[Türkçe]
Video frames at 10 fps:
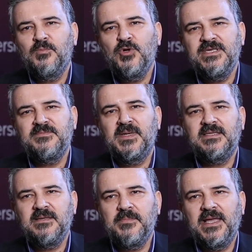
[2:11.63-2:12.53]
bu
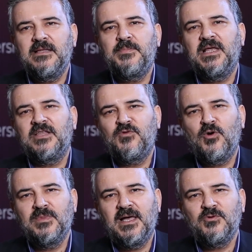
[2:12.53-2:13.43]
hizmeti belli
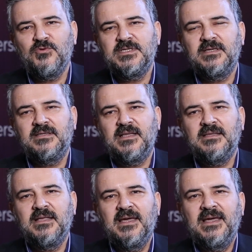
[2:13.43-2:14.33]
platformlar
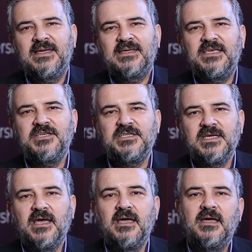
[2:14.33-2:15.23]
üzerinden
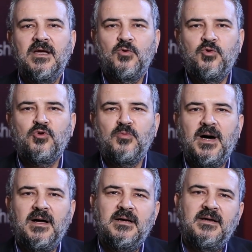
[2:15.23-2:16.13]
kişiye,
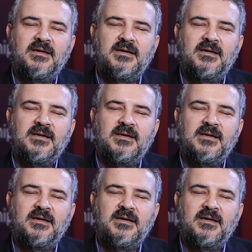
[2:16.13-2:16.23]
kuruma